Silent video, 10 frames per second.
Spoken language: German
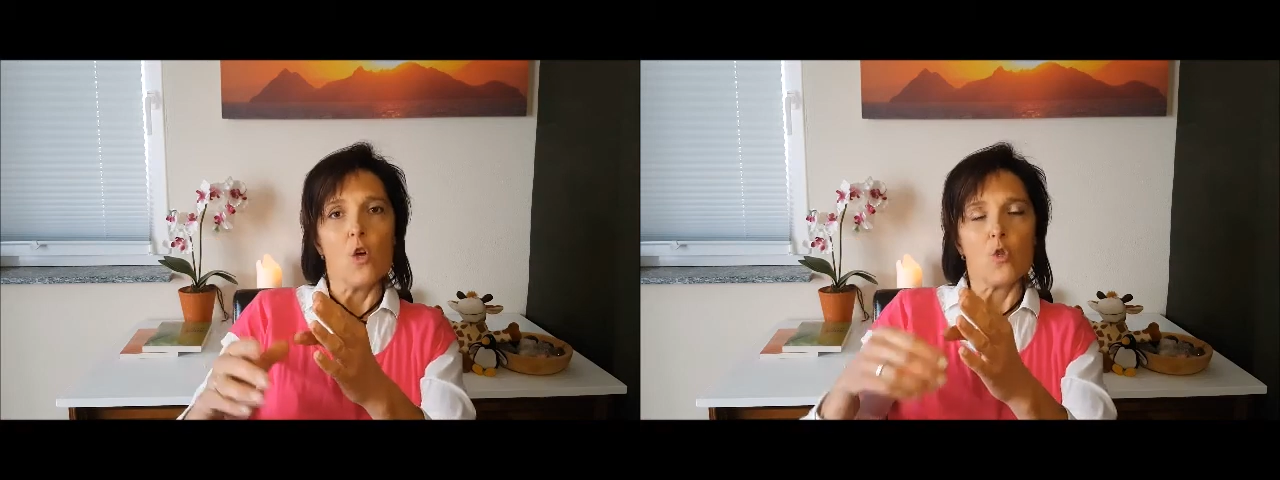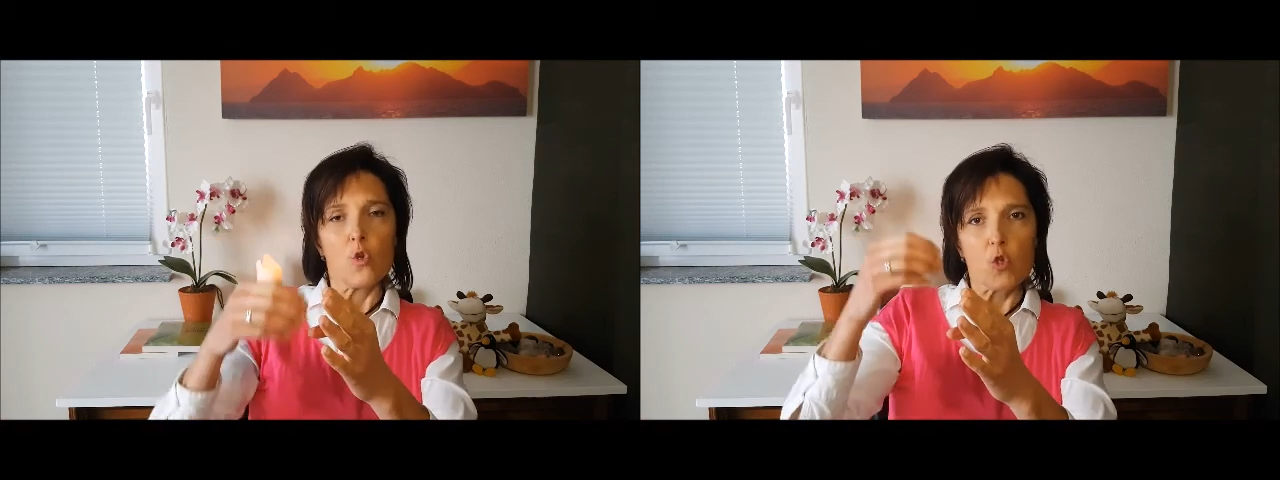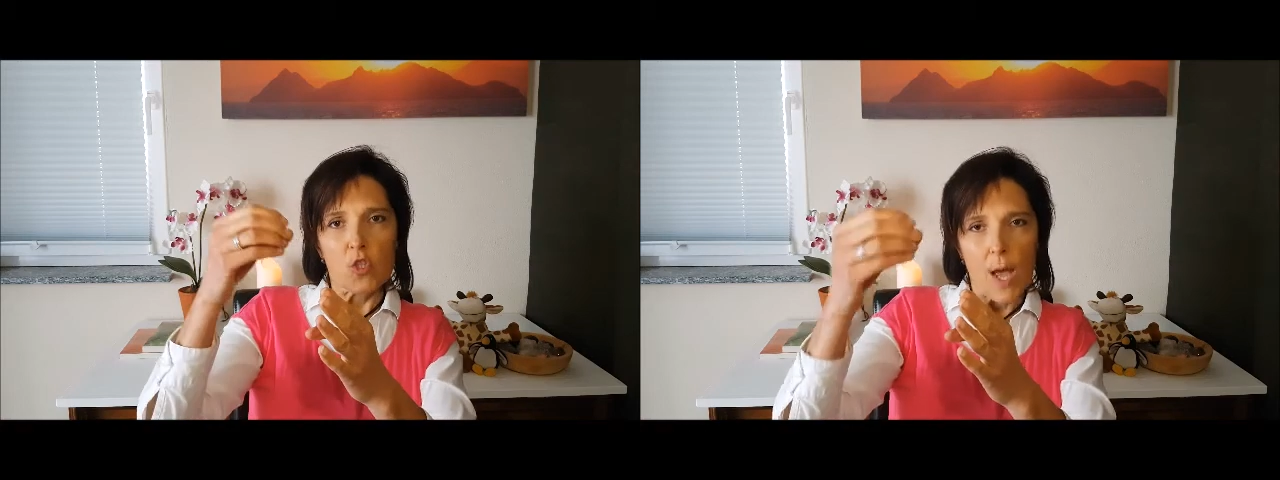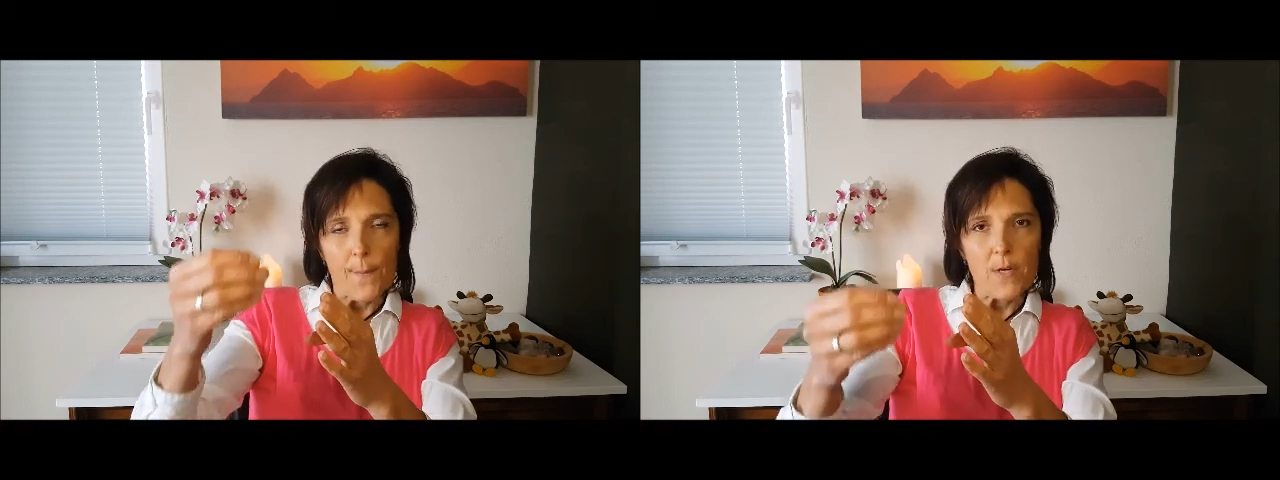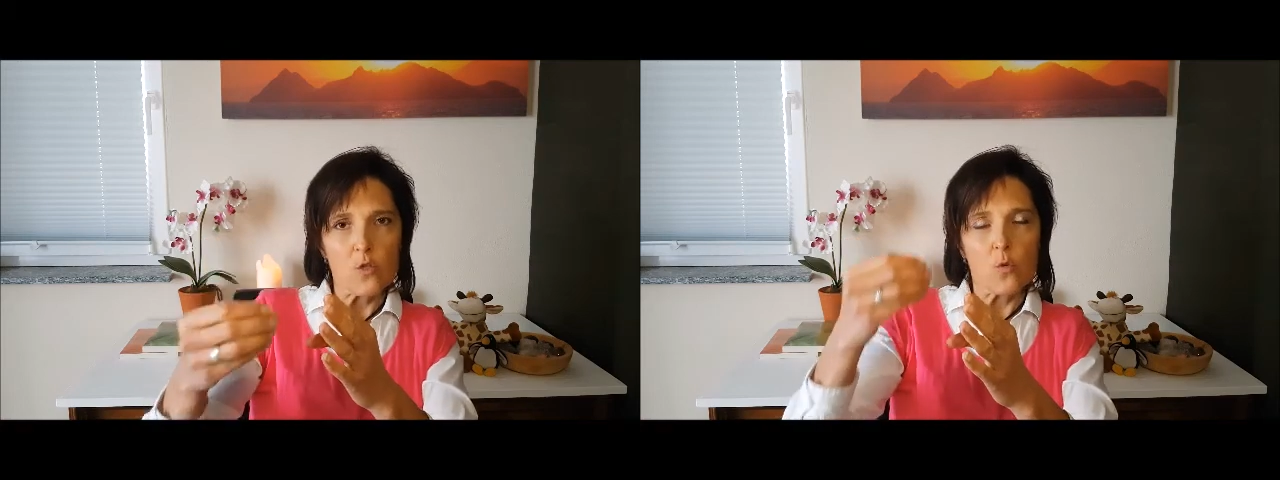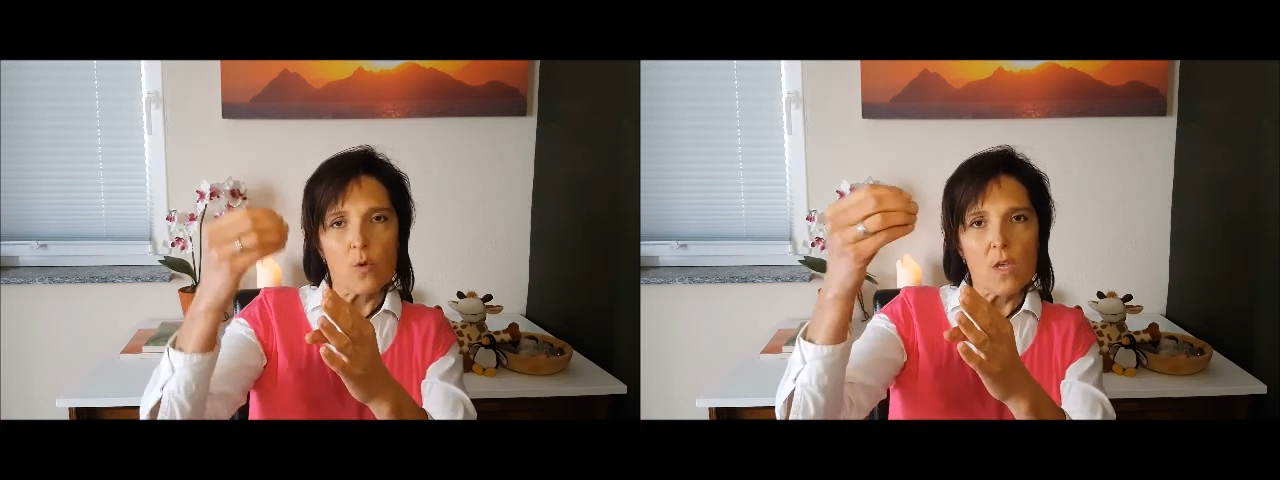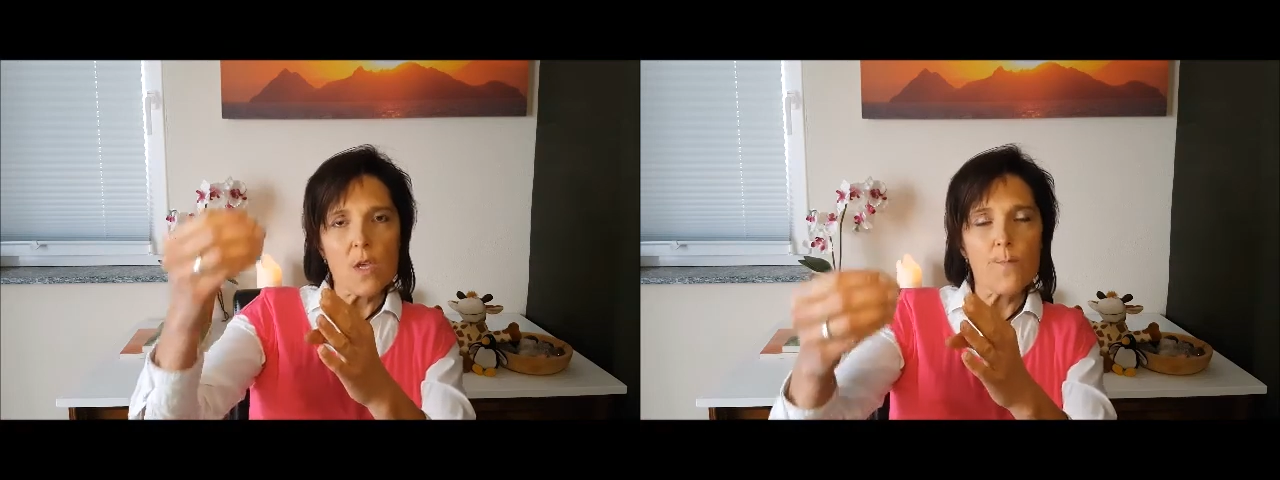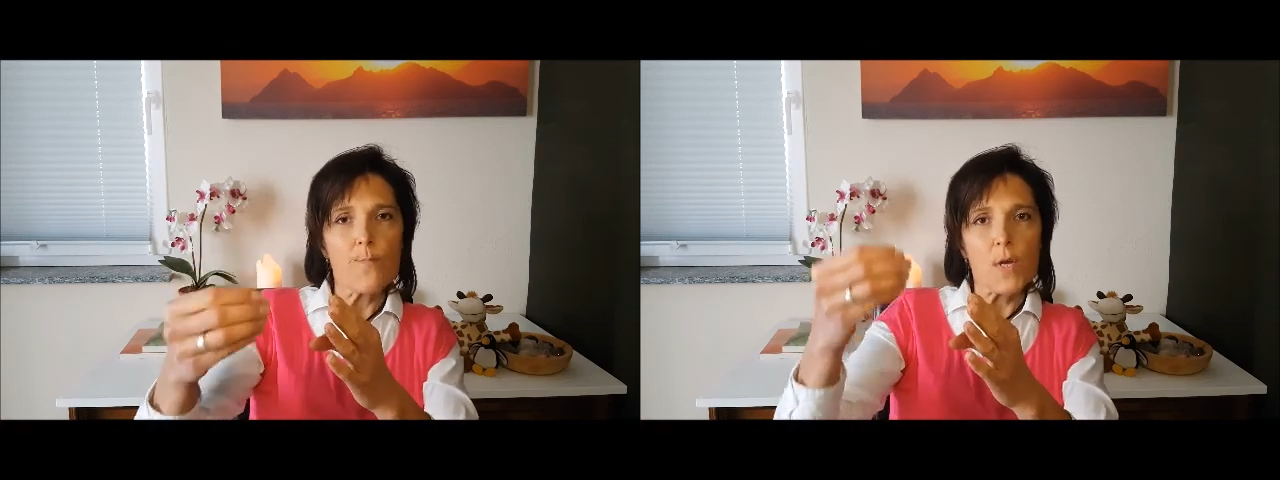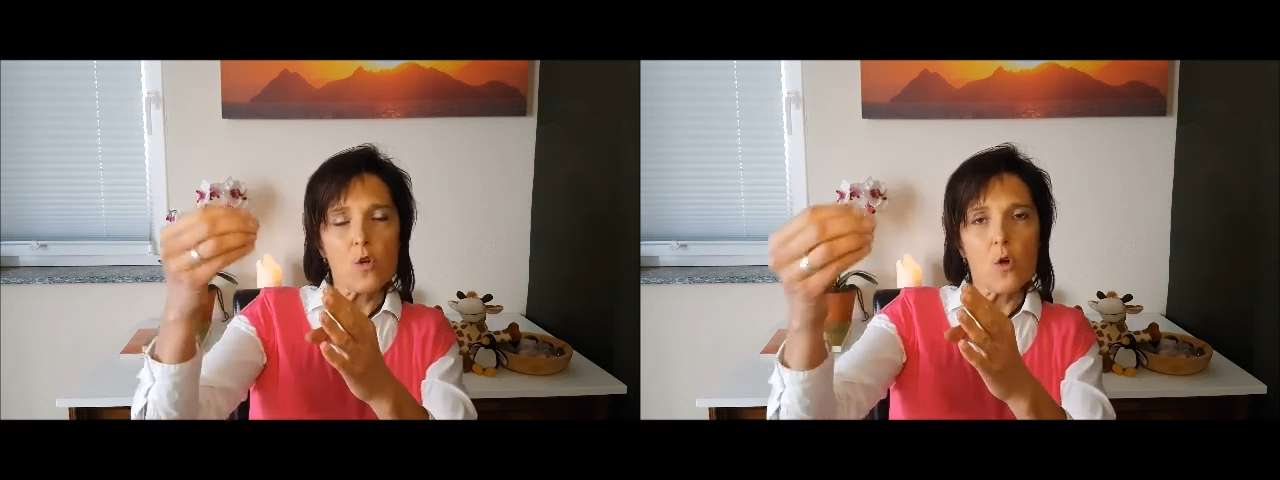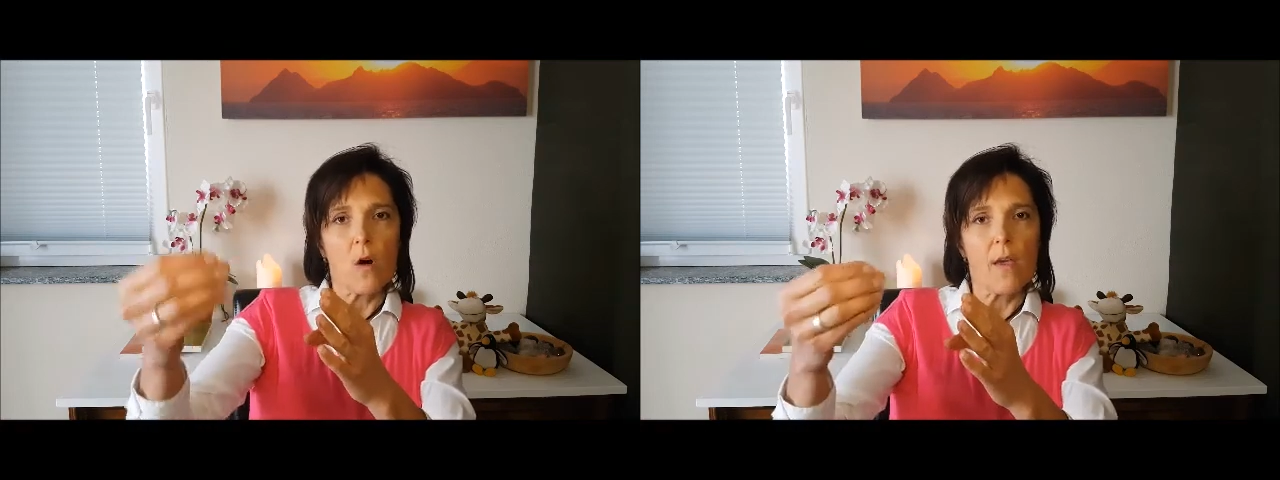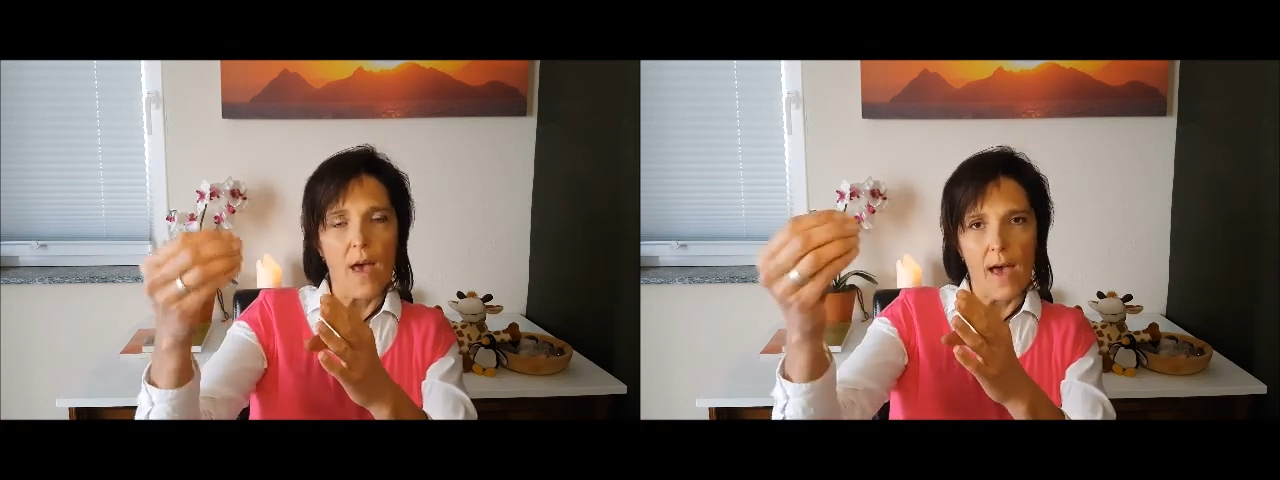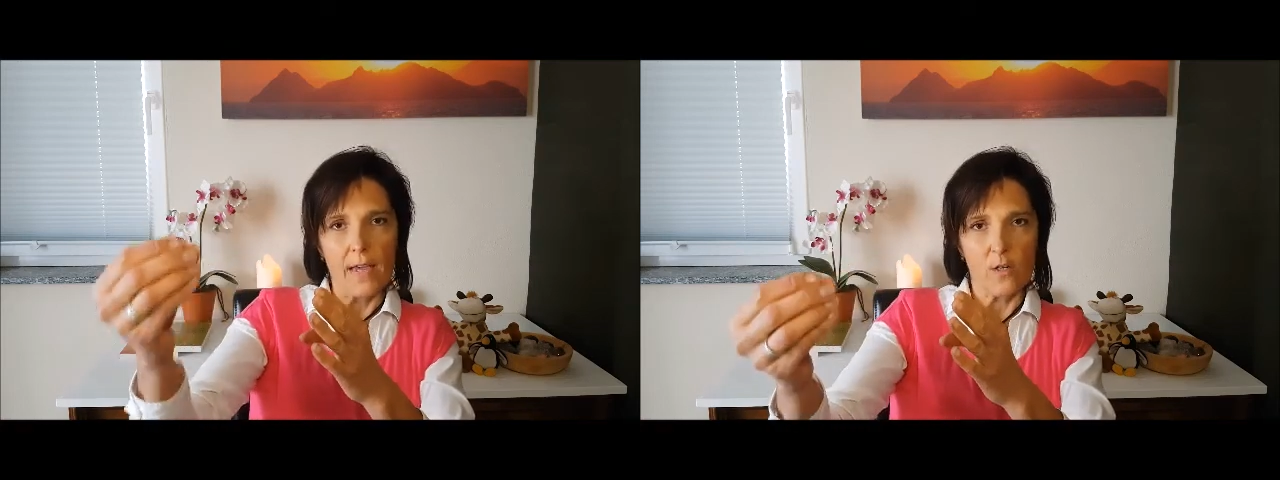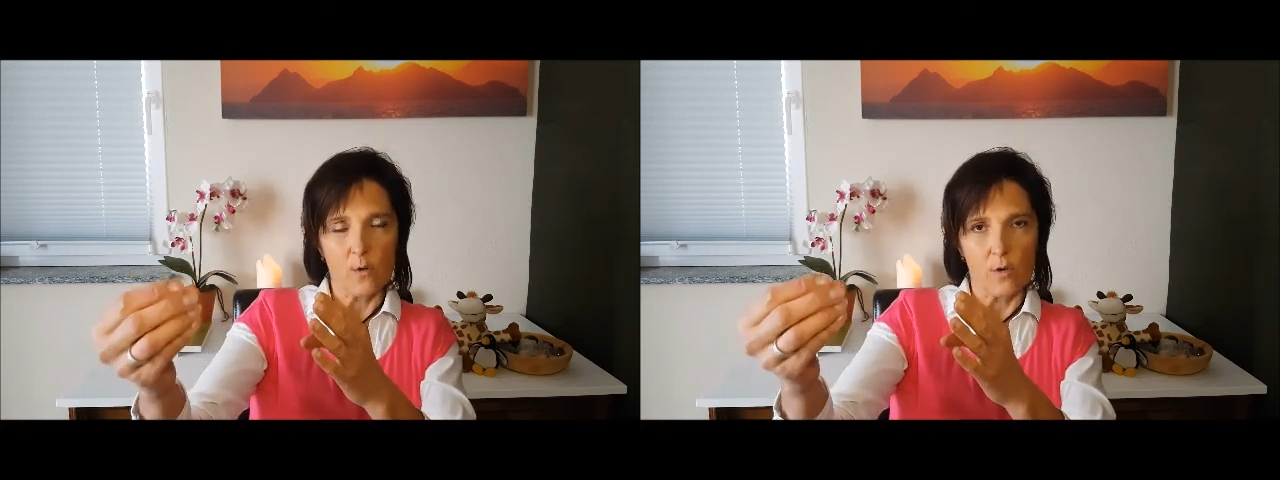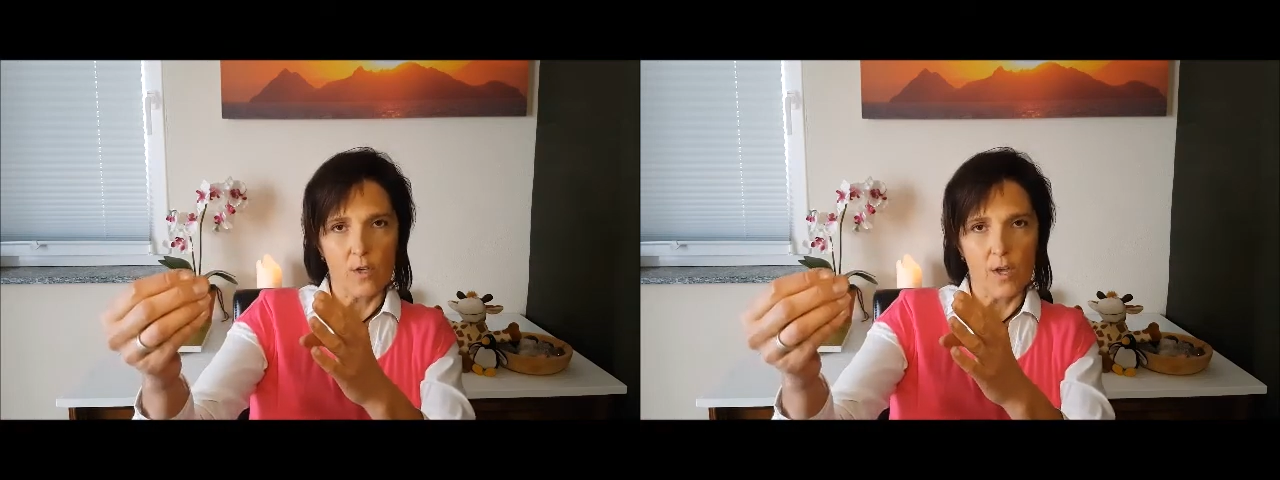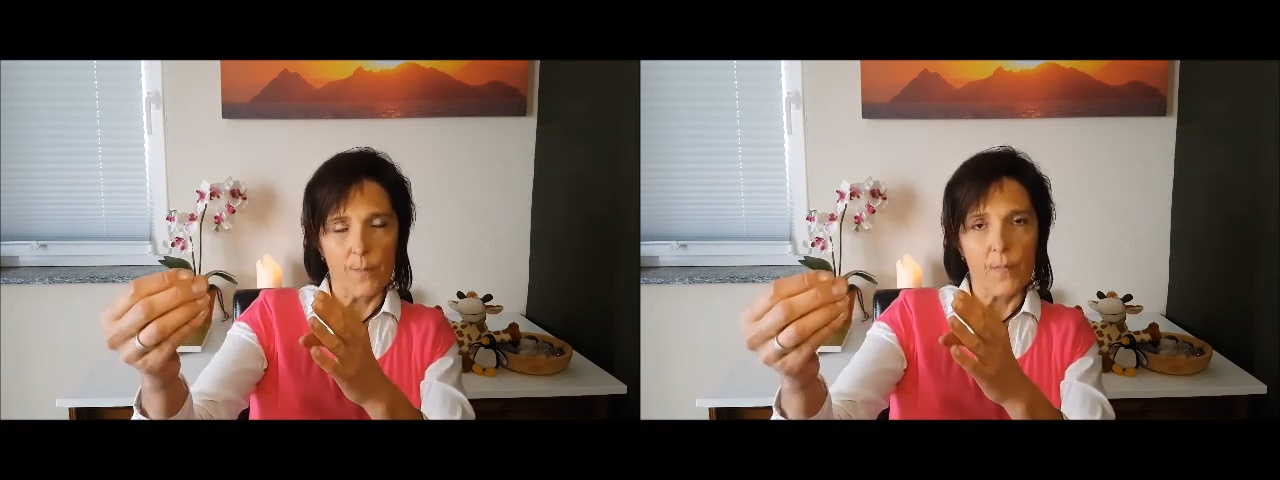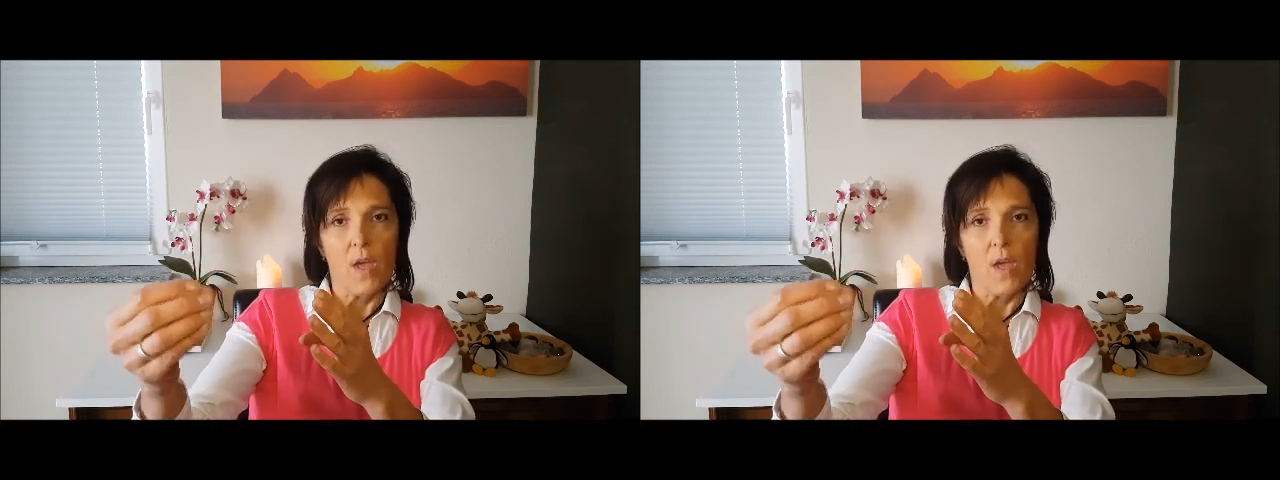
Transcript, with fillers: So sammelst du immer neue Eindrücke,